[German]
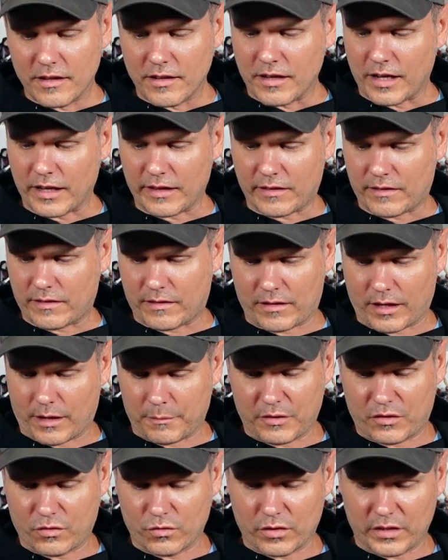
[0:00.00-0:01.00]
habe
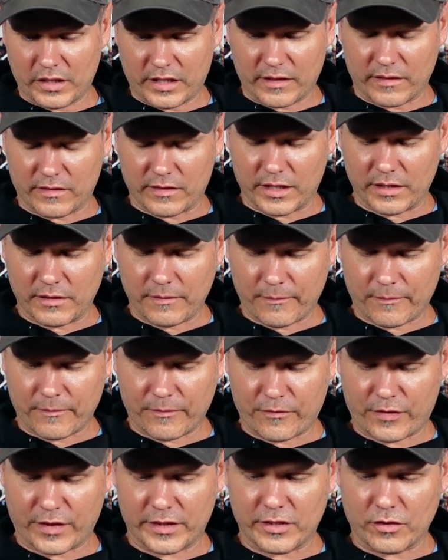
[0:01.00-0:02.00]
ich so noch nicht gesehen.
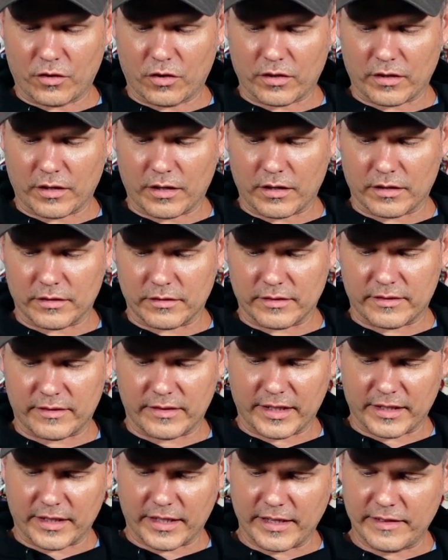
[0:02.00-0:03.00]
Fand ich auch äh,
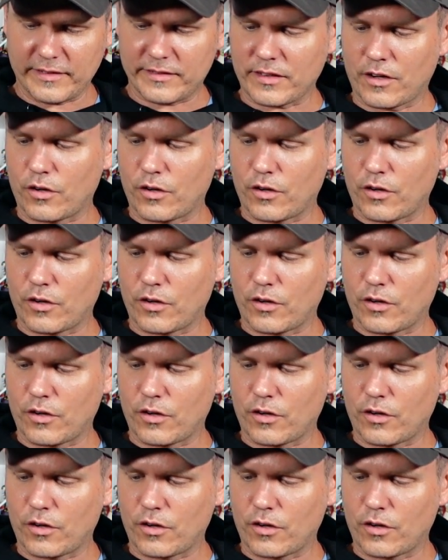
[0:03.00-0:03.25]
sehr nice.